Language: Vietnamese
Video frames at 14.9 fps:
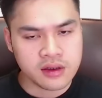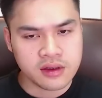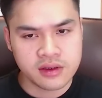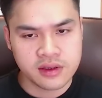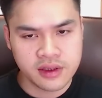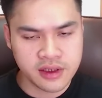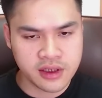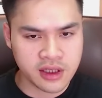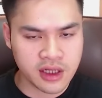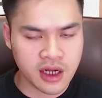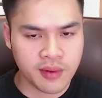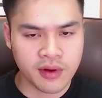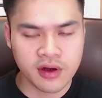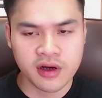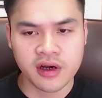Xin chào tất
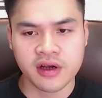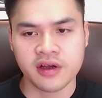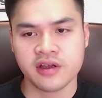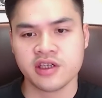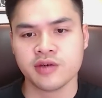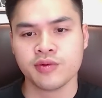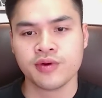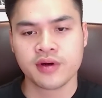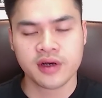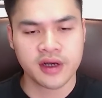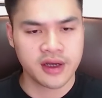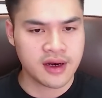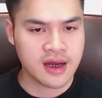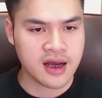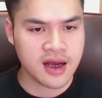cả mọi người, chào mọi
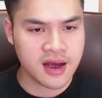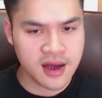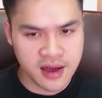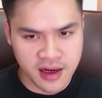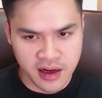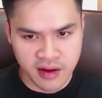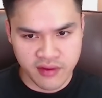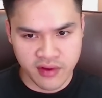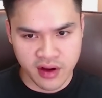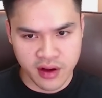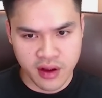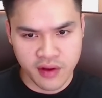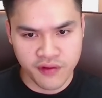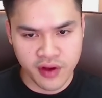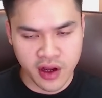người đã đến
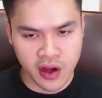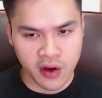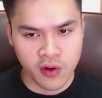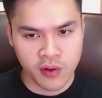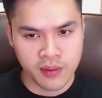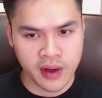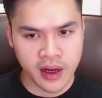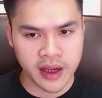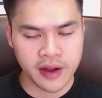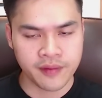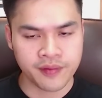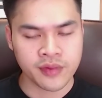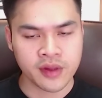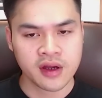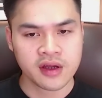với video ngày hôm nay.
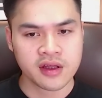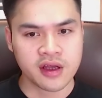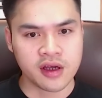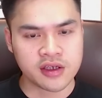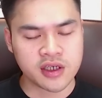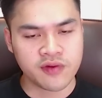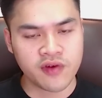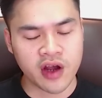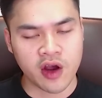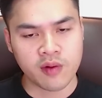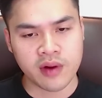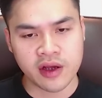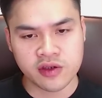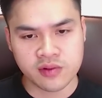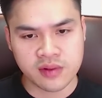Thì trong video ngày
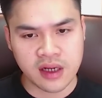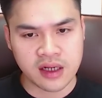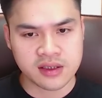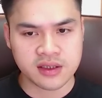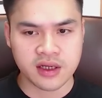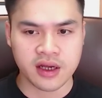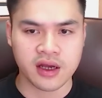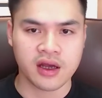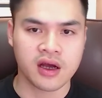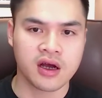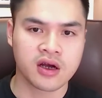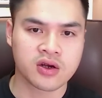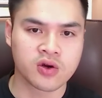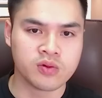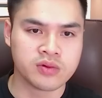hôm nay chúng ta sẽ
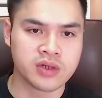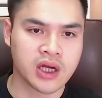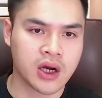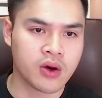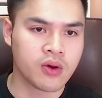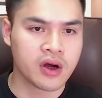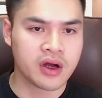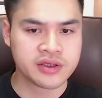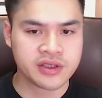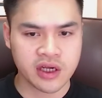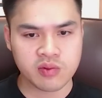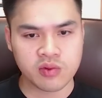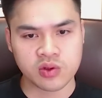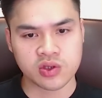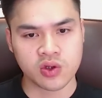cùng nhau
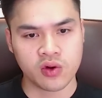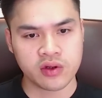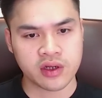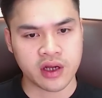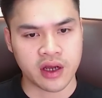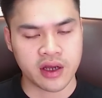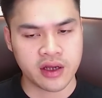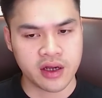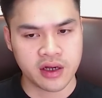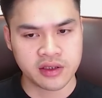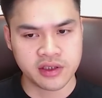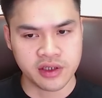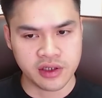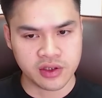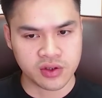check một số những cái
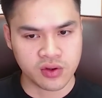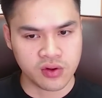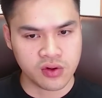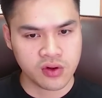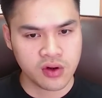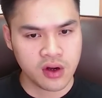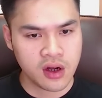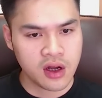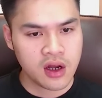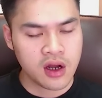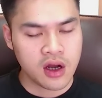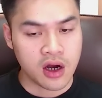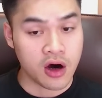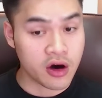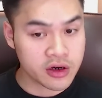chỉ số
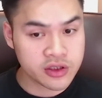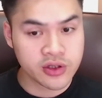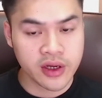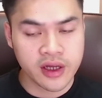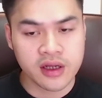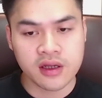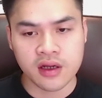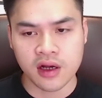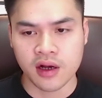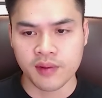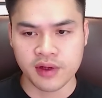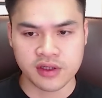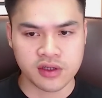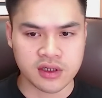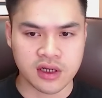on-chain
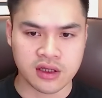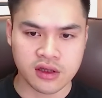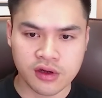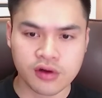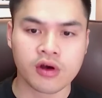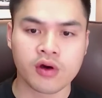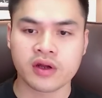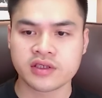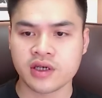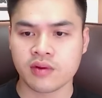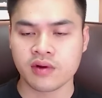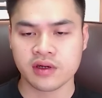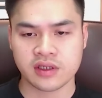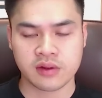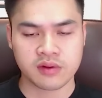mình cho rằng tương đối quan
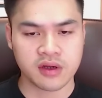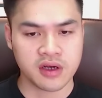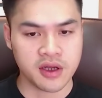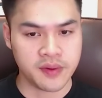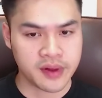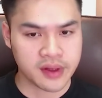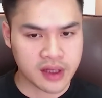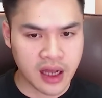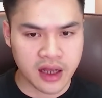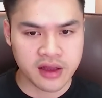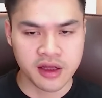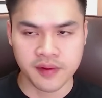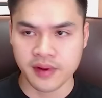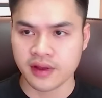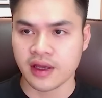trọng ở trong thời điểm hiện tại.
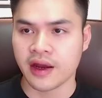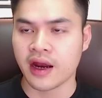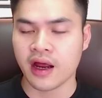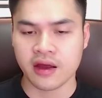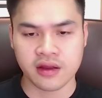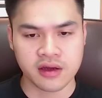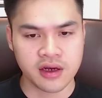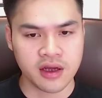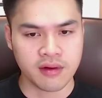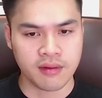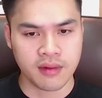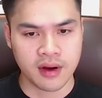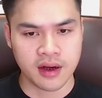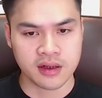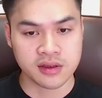Thì hiện tại đang là thời
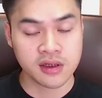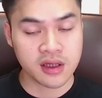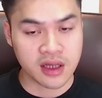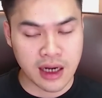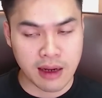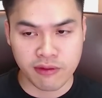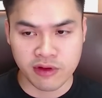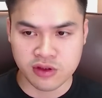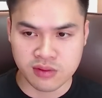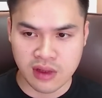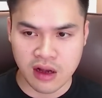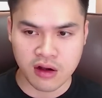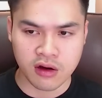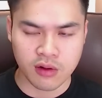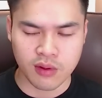điểm giữa tháng 5 và
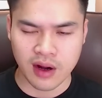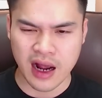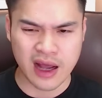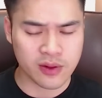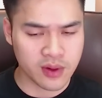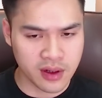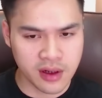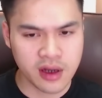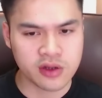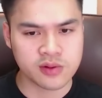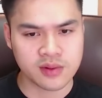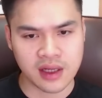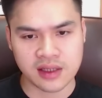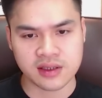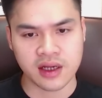chúng ta còn khoảng 2 tuần nữa
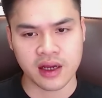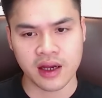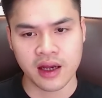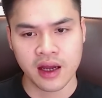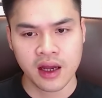chúng ta sẽ